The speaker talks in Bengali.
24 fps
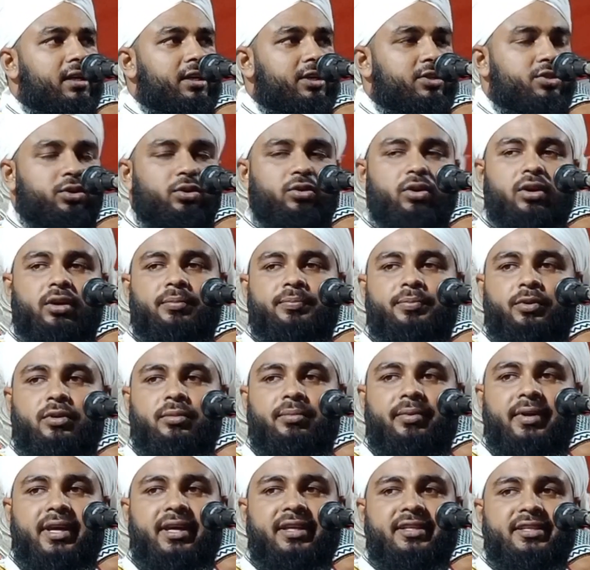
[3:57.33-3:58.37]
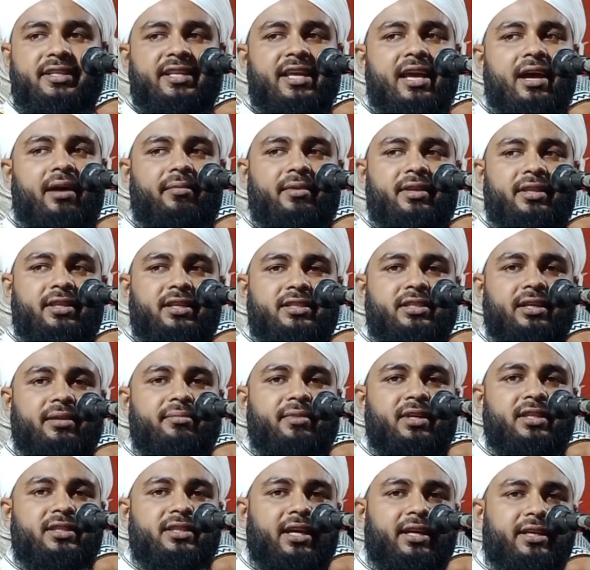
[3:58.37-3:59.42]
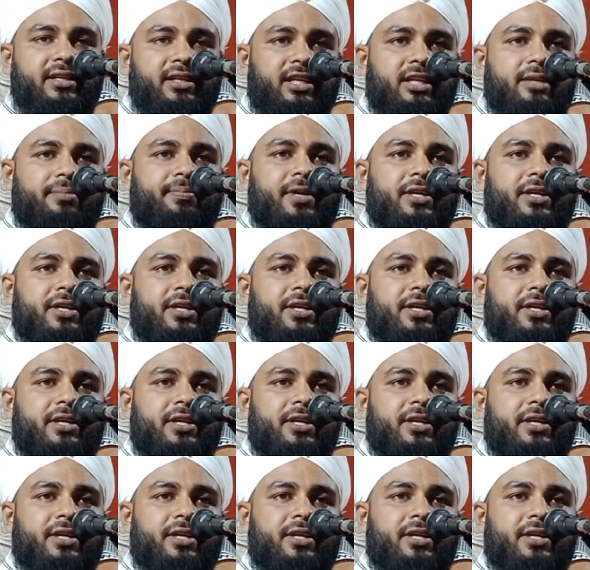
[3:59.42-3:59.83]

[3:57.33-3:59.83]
কিছুক্ষণ পূর্বে যিনি আমাদের সামনে তাকরির